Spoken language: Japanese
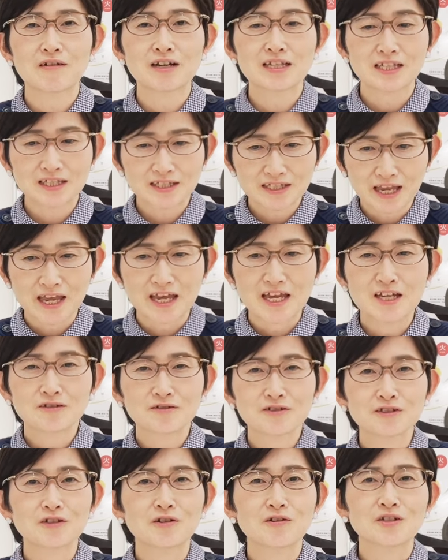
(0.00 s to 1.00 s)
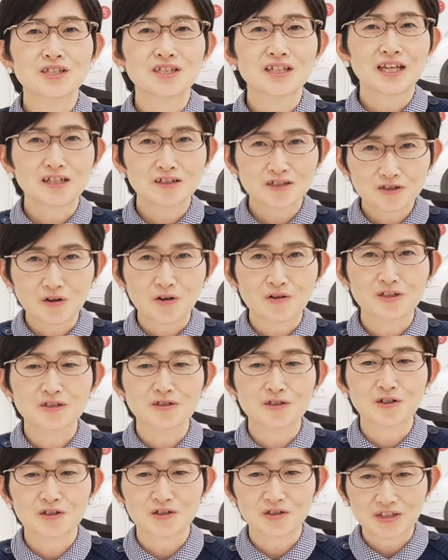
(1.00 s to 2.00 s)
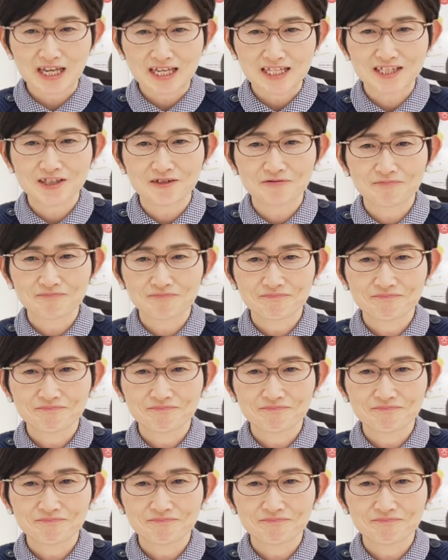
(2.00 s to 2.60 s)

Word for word: わせて服用していくということです